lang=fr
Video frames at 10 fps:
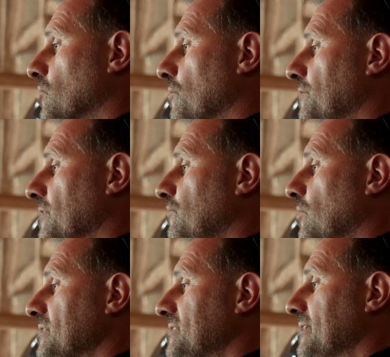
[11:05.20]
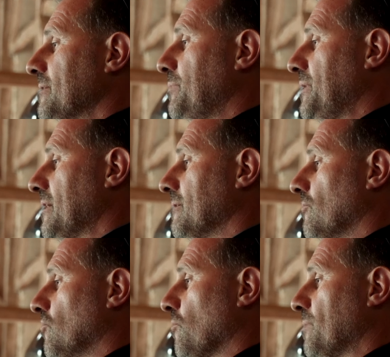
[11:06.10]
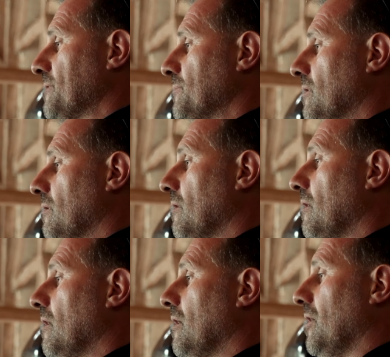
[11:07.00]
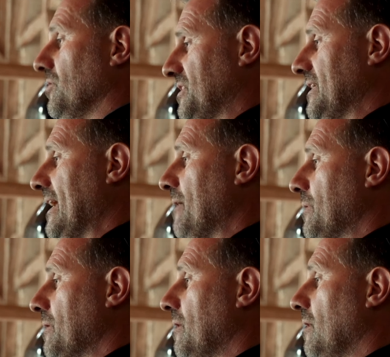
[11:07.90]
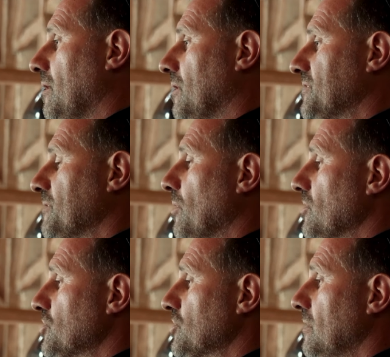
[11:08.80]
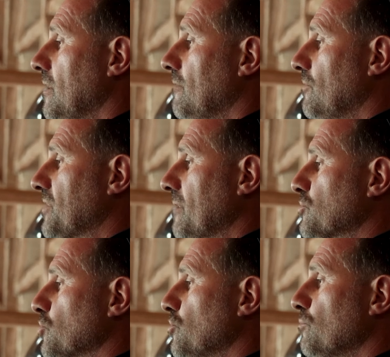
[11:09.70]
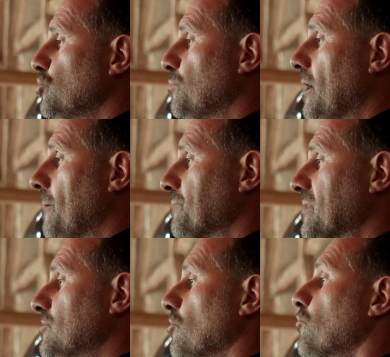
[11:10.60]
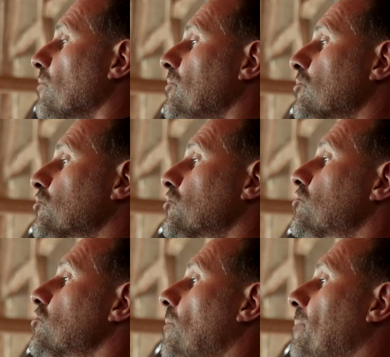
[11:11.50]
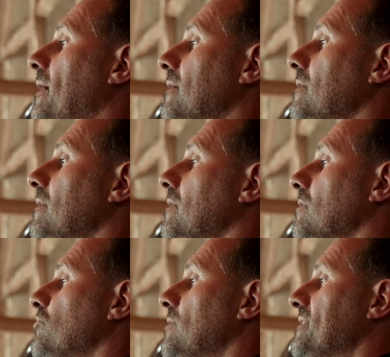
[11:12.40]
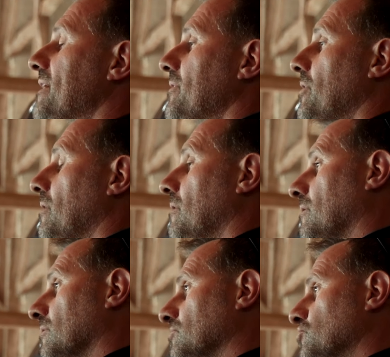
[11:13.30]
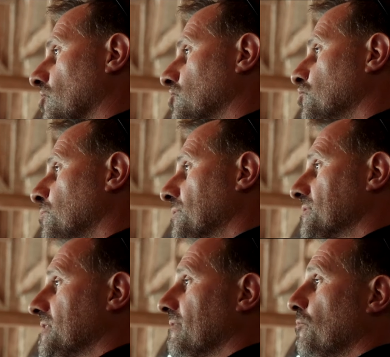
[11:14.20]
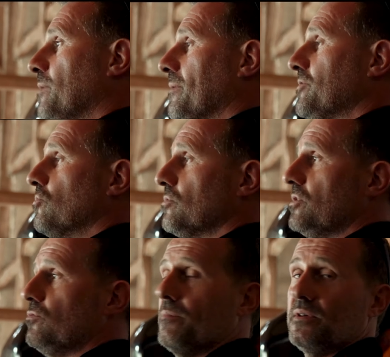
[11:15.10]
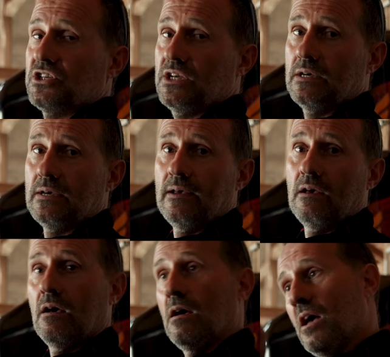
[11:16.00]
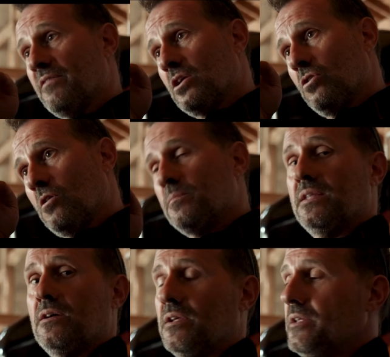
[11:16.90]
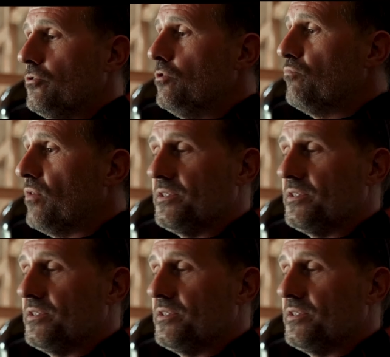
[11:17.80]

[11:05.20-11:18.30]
Donc en fait, vous restez bien complètement anti-herbe, anti-branche, votre hameçon ne bouge pas et surtout il ne se sort pas de l'intérieur du leurre souple, ce qui va vous permettre de continuer à pêcher avec un leurre bien en ligne, une